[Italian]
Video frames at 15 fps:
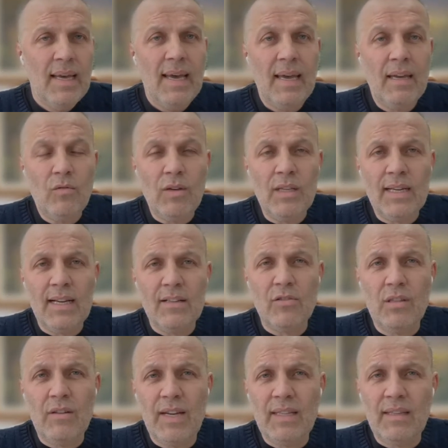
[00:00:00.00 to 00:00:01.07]
e in quel
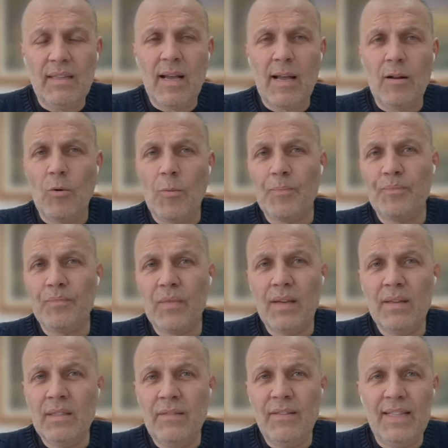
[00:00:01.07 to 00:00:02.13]
caso diventano
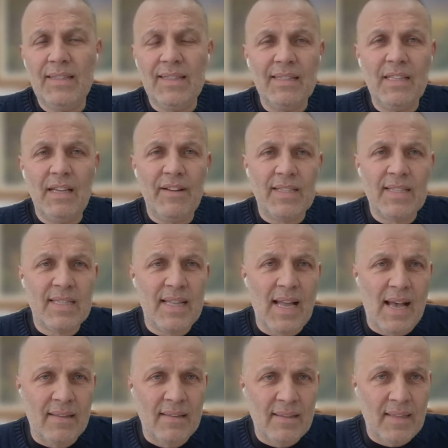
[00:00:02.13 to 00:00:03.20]
diventa
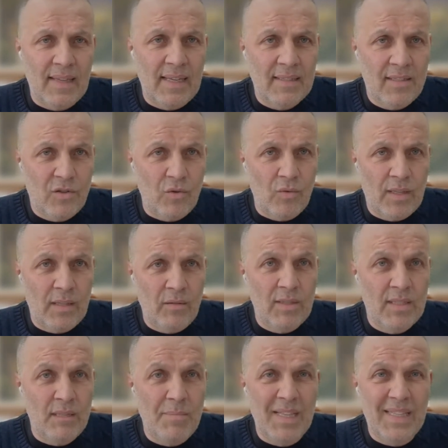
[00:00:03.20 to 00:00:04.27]
devastante l'azione di
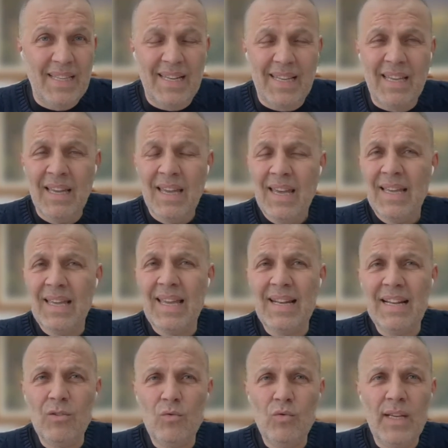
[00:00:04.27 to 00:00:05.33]
questi batteri che
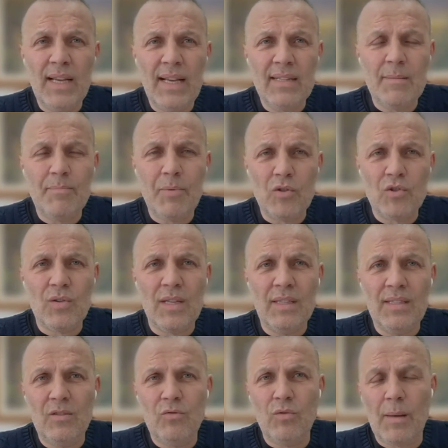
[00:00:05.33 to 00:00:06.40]
in alcuni casi possono
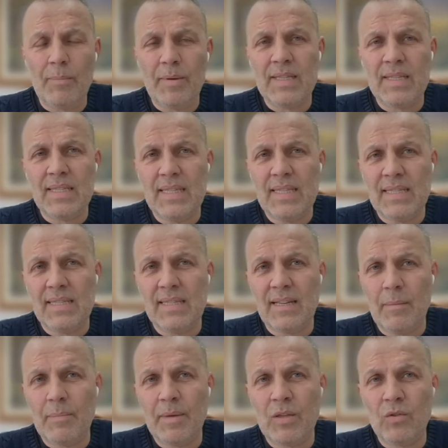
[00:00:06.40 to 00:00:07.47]
addirittura
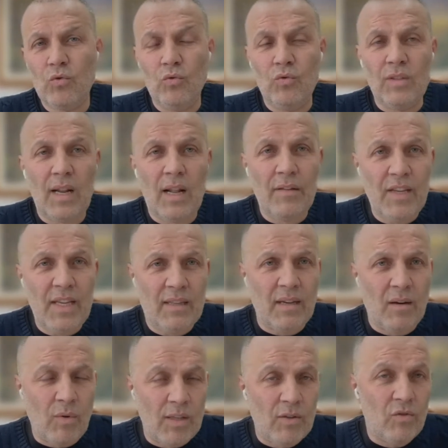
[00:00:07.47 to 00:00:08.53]
persistere per tutta la
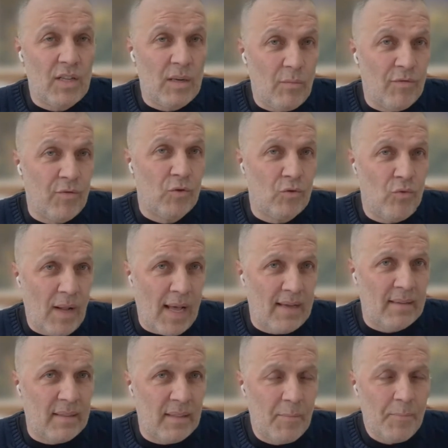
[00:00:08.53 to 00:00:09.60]
vita quando siamo
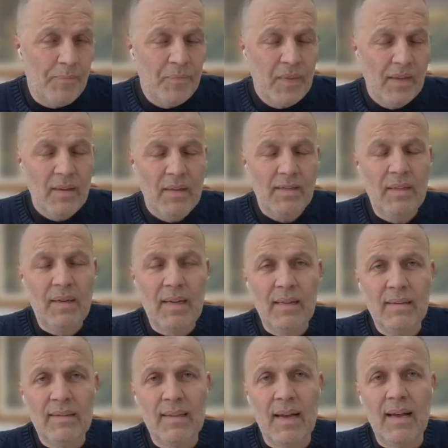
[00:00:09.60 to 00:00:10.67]
fortunati in
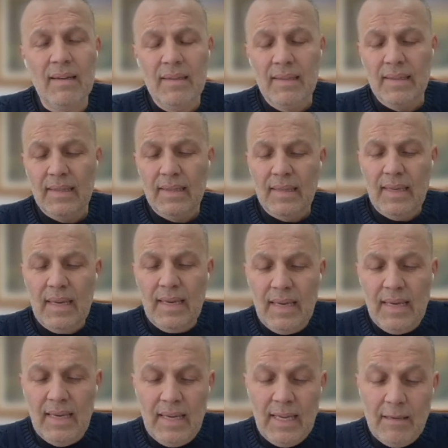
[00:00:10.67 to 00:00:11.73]
realtà.
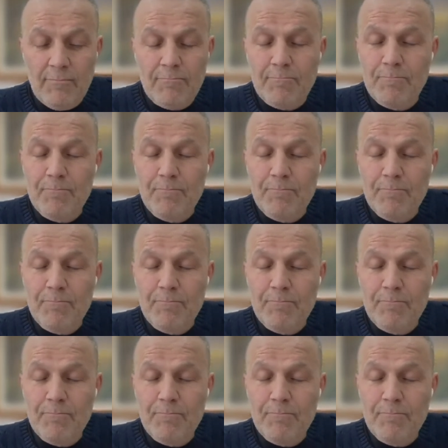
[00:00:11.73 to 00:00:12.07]
E